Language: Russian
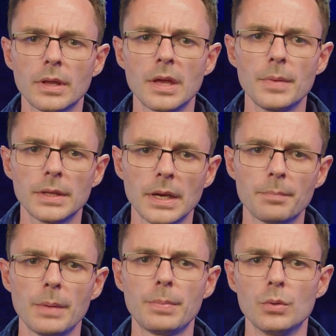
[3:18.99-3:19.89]
геометрия
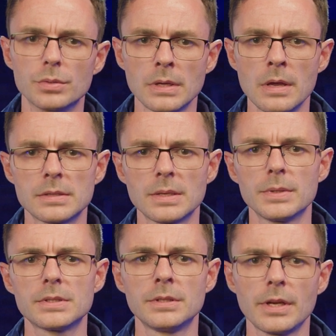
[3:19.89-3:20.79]
P+,
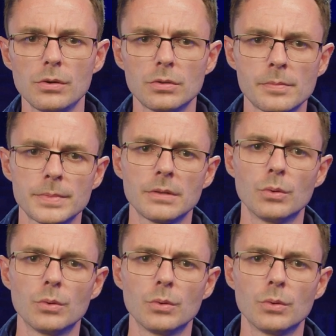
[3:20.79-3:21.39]
самоцентрирующимся